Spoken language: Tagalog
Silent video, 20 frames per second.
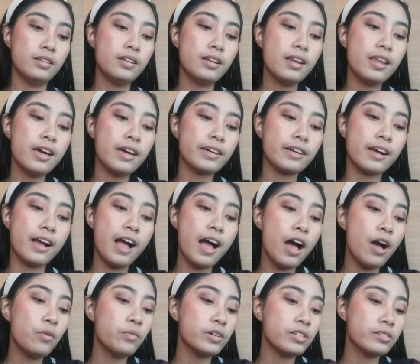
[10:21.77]
Like
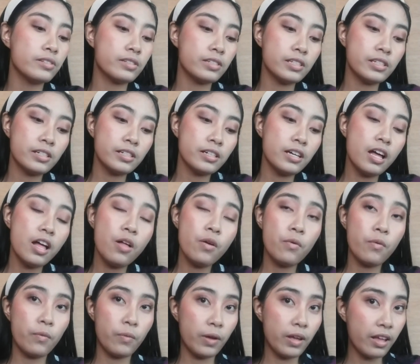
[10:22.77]
how a
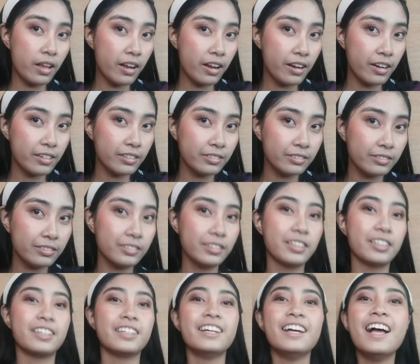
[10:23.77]
single word
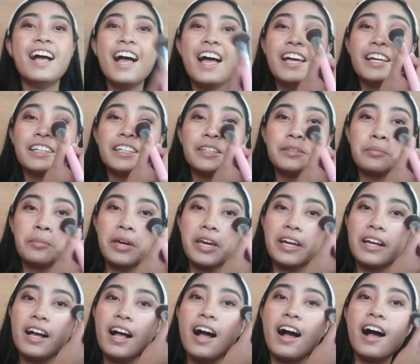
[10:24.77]
can
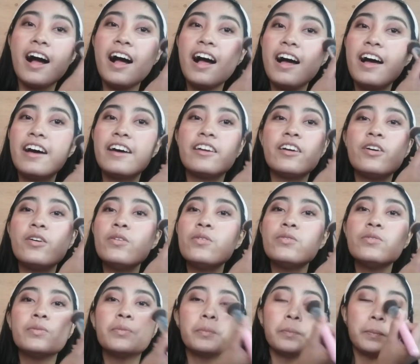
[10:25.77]
make a heart
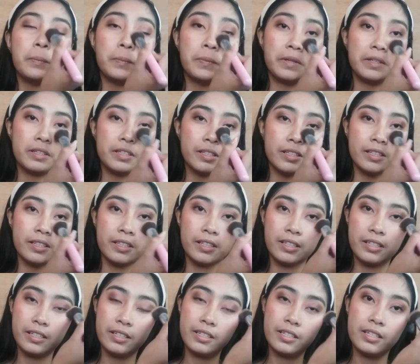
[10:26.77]
open
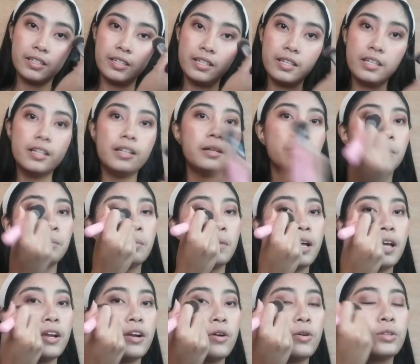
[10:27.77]
I'm
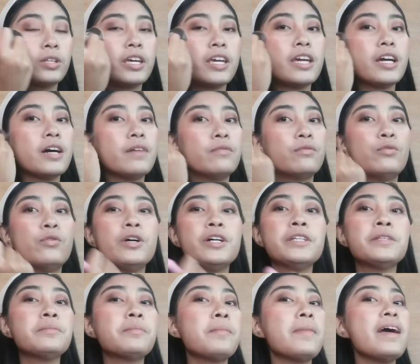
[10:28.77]
not only of
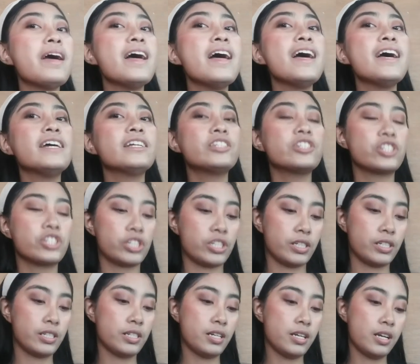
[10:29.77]
one match,
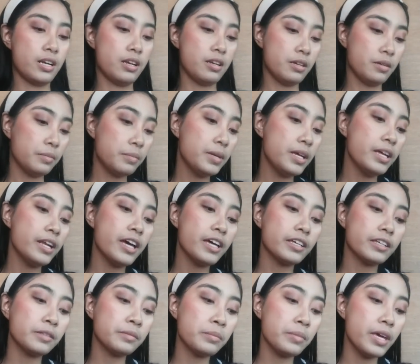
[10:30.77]
but
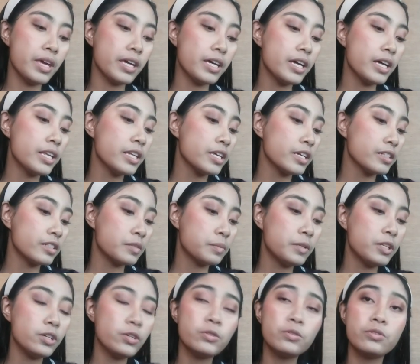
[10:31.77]
I can make an
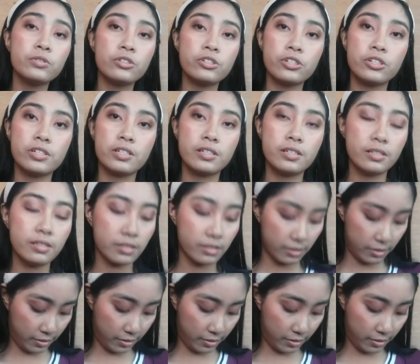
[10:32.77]
explosion.